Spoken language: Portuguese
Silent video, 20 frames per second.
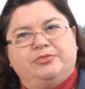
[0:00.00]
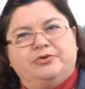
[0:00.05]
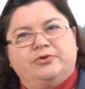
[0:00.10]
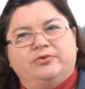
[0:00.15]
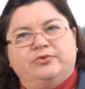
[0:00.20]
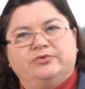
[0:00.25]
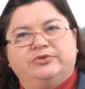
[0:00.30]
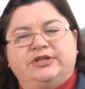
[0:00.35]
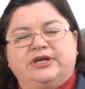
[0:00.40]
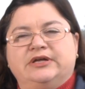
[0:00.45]

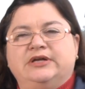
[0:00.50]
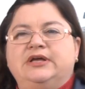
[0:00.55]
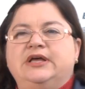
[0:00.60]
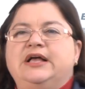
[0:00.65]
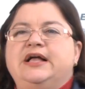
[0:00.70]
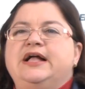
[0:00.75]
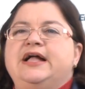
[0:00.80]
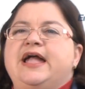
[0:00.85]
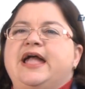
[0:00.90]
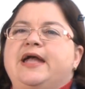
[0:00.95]
pronta,
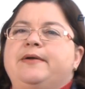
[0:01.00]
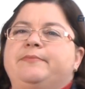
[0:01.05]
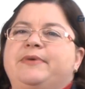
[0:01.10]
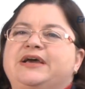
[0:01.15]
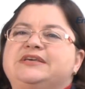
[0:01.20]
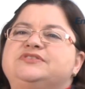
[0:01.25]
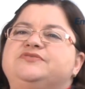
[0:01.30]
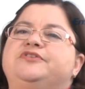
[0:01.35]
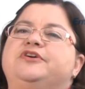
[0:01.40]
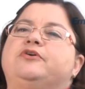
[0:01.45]
é
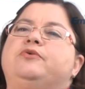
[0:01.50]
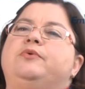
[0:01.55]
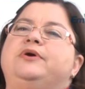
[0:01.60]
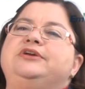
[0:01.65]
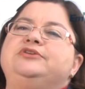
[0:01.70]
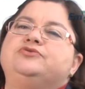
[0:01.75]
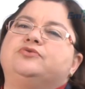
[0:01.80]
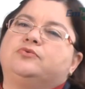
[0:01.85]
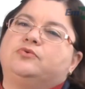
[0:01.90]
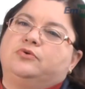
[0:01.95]
mais
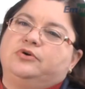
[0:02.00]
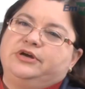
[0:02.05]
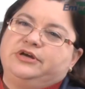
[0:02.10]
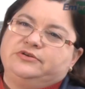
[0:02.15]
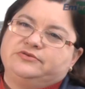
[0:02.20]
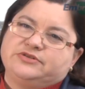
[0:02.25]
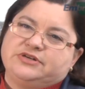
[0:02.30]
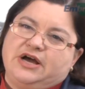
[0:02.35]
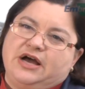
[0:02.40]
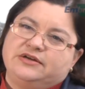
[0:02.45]
frequente
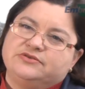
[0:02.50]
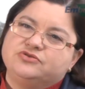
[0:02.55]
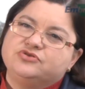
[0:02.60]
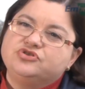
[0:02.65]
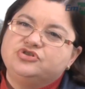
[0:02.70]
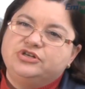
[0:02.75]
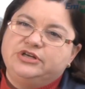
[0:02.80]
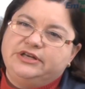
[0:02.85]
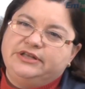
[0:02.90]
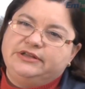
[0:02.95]
ocorrer os
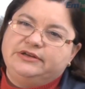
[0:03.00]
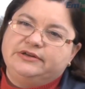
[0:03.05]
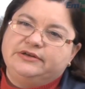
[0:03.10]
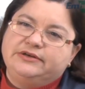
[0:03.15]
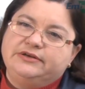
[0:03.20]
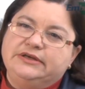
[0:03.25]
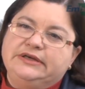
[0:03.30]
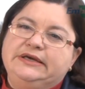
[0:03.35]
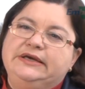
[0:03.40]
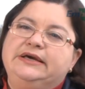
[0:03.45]
casos de lina.
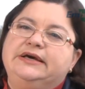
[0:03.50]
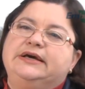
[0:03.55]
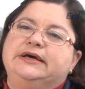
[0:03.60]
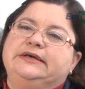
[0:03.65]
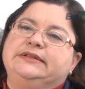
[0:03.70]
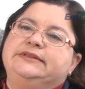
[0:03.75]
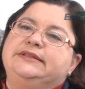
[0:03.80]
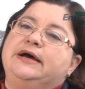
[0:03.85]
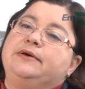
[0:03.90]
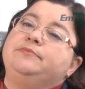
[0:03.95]

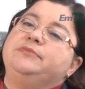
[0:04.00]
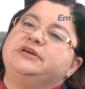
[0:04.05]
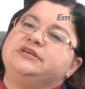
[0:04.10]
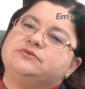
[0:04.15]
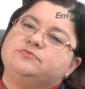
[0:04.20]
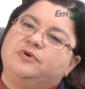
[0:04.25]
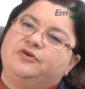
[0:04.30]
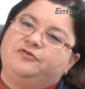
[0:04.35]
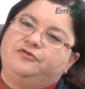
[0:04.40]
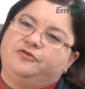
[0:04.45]
Da
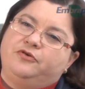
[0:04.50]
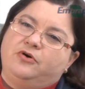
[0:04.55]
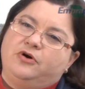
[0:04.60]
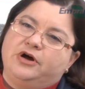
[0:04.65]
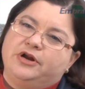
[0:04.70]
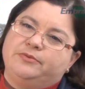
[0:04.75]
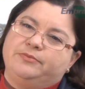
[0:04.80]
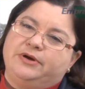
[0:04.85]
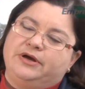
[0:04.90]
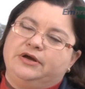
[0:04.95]
mesma
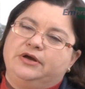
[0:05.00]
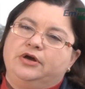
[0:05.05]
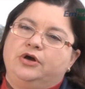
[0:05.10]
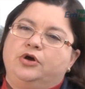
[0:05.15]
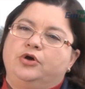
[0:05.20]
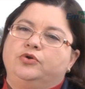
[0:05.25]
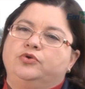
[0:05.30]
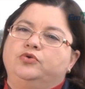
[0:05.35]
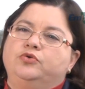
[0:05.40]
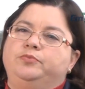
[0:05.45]
forma,
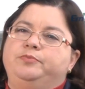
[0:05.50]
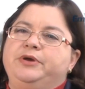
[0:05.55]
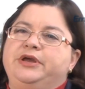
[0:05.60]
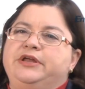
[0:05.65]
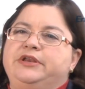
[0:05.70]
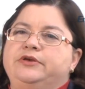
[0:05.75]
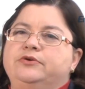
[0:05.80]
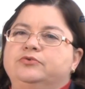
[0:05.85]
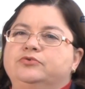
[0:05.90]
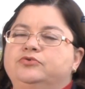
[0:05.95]
no
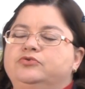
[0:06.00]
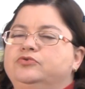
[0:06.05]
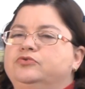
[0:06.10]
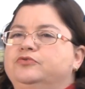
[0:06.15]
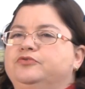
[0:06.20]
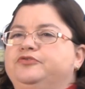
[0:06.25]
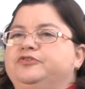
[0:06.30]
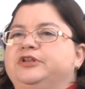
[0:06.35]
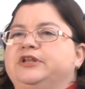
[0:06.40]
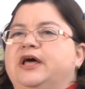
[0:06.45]
período,
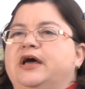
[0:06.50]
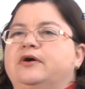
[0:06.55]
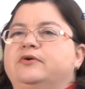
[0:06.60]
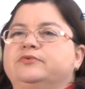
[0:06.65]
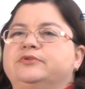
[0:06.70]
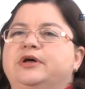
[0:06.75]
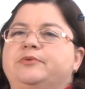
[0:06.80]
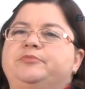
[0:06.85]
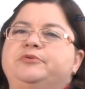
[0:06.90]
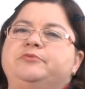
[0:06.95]
no
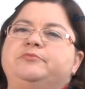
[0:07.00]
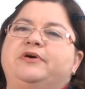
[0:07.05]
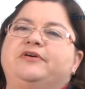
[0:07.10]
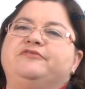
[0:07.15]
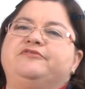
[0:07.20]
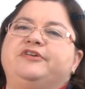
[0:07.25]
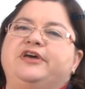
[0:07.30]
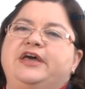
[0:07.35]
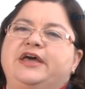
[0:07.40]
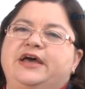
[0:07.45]
final da
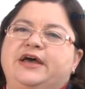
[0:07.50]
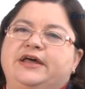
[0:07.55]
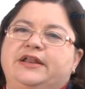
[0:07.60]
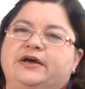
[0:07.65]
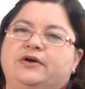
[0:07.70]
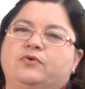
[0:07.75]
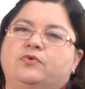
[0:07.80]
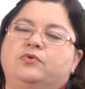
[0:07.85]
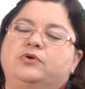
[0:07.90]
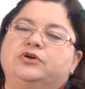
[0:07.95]

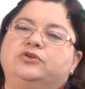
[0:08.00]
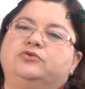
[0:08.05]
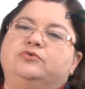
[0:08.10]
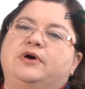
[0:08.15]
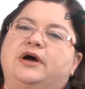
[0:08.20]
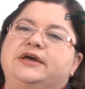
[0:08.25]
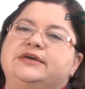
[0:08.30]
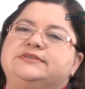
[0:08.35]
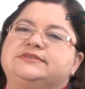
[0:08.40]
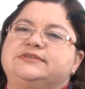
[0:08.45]
primavera,
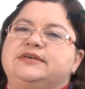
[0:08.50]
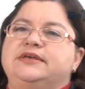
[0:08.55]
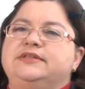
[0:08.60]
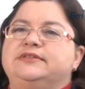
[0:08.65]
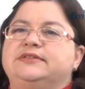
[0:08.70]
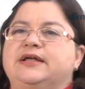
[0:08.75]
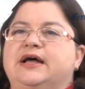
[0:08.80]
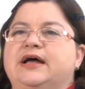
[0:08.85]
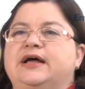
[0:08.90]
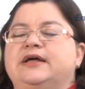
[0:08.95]
quando a recém
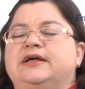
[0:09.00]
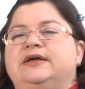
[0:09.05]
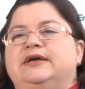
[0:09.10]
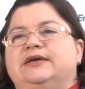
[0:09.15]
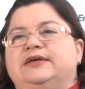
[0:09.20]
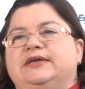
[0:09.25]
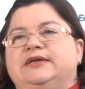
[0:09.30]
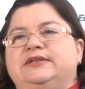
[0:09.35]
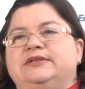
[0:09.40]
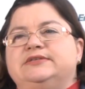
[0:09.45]
está
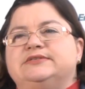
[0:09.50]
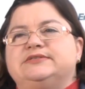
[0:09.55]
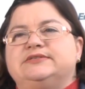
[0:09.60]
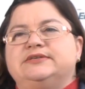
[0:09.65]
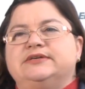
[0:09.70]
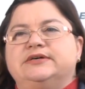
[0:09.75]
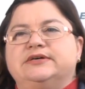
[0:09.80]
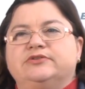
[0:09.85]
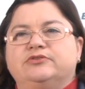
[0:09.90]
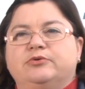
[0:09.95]

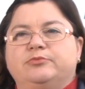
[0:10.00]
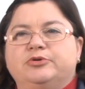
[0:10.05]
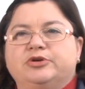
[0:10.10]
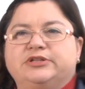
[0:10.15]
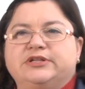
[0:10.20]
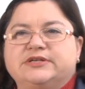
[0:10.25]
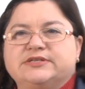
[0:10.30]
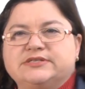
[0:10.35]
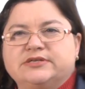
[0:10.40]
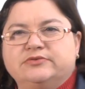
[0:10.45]
iniciando a
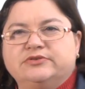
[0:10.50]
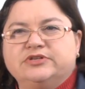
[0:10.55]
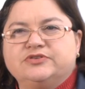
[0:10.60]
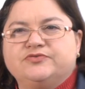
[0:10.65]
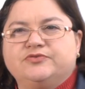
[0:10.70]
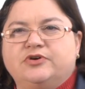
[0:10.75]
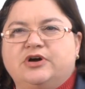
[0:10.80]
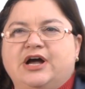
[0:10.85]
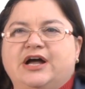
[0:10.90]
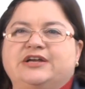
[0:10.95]
brotação
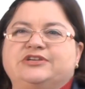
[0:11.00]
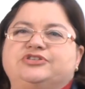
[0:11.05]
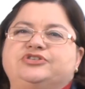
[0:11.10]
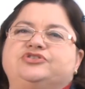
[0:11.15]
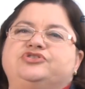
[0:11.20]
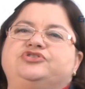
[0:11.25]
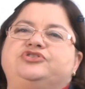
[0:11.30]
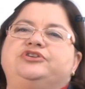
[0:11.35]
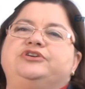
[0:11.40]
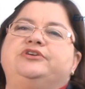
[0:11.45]
das
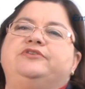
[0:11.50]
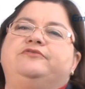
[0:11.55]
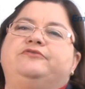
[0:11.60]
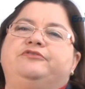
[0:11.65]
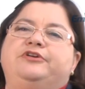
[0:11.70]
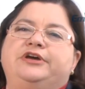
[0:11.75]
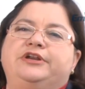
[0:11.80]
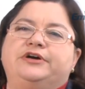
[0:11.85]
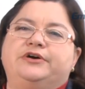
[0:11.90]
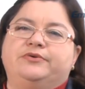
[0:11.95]
forragens de
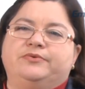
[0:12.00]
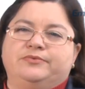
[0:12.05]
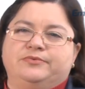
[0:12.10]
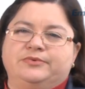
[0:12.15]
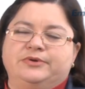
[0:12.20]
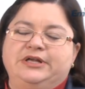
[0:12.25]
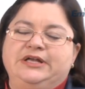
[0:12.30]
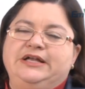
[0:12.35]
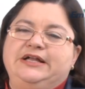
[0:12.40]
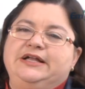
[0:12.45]

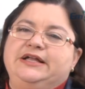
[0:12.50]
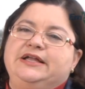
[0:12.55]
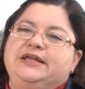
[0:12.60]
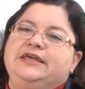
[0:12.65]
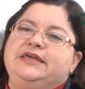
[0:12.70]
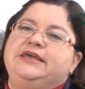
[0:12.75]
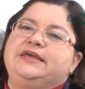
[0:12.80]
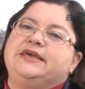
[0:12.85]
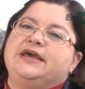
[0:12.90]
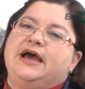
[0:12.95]
verão
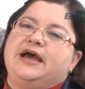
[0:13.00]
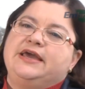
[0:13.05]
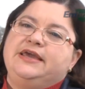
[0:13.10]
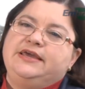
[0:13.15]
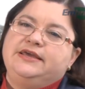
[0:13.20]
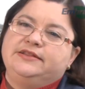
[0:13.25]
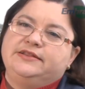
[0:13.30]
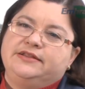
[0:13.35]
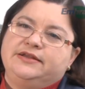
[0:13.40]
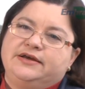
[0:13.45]
e que
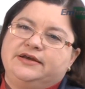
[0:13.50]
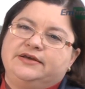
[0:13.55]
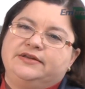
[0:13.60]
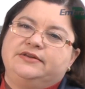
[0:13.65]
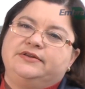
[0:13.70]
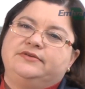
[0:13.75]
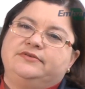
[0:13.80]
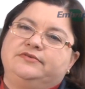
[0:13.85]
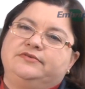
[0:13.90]
ainda